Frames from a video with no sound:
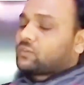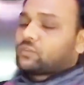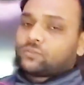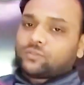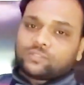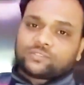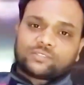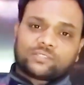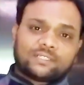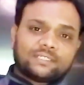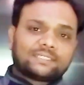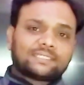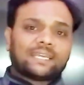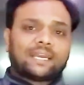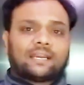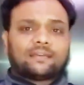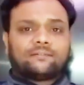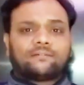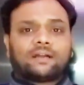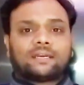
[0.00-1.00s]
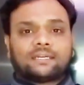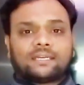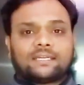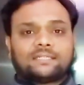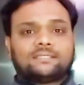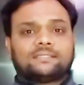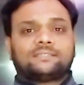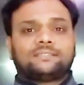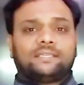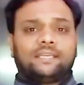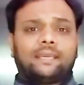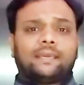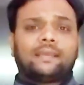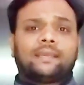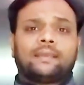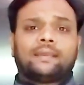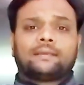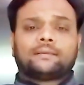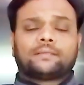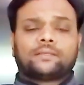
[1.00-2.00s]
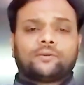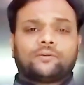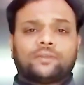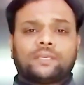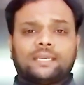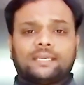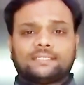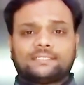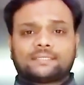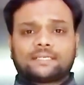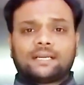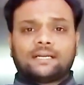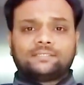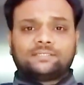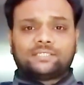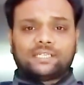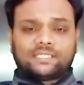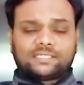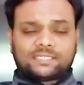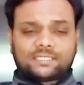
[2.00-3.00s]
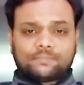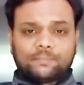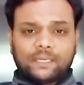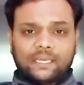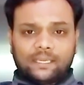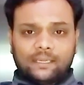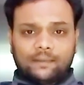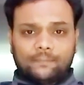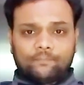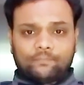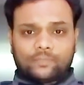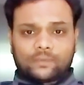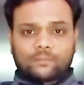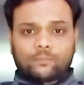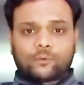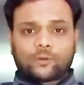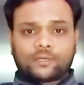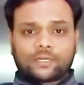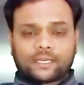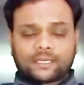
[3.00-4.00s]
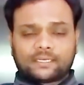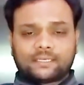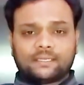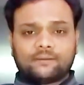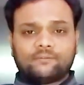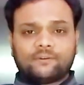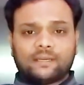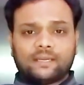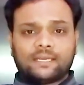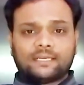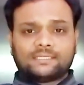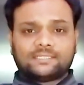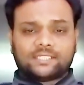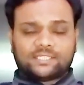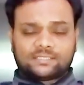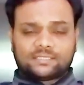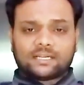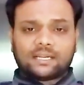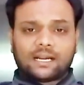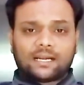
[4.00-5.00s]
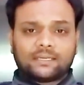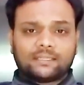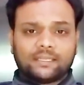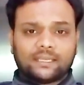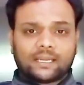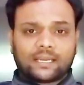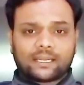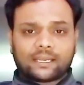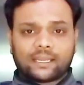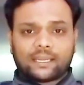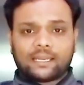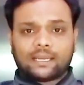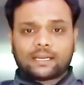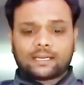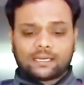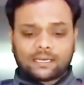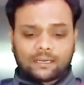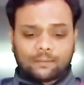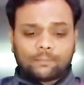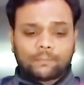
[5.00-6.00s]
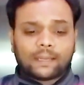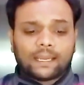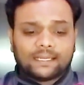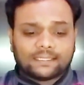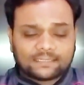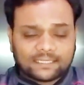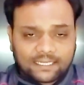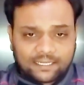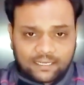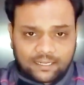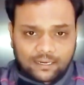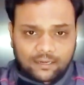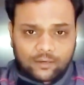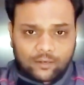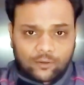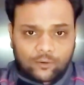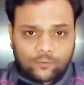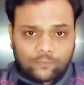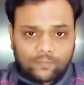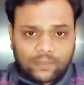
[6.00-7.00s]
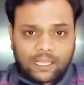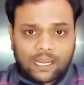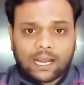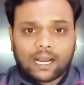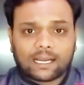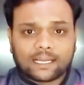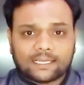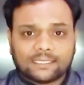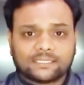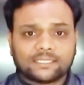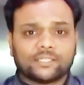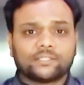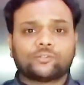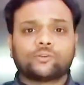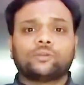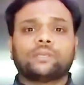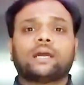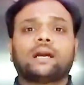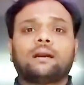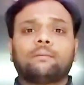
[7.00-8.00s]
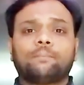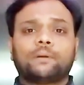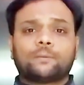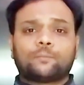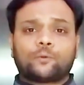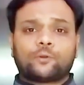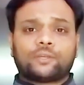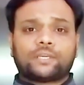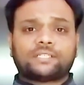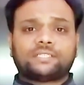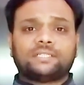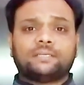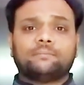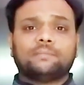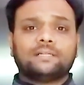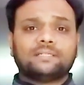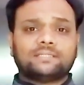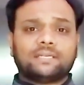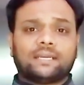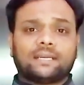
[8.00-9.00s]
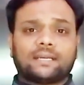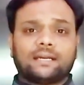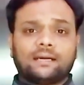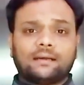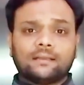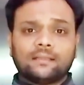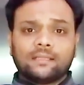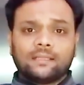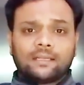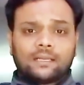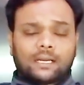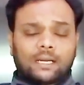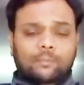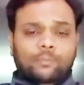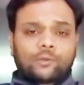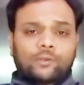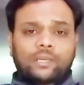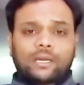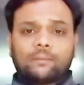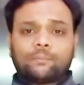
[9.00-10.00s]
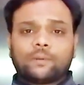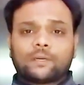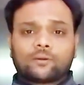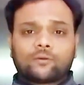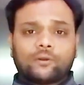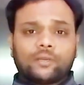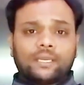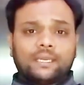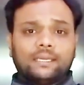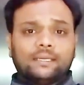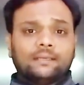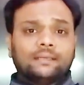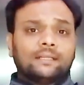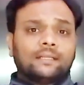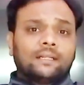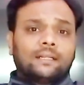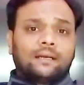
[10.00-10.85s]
तो दोस्तों इसके एडवांटेजेस ये हैं क्योंकि इसका चेस्ट भी प्रोटेक्टिव है चेस्ट गार्ड दिया गया है अगर आप ऐसे गिर रहे हो आगे से तो यहाँ पर प्रोटेक्शन मिल जाएगा आपको यहाँ पर कोई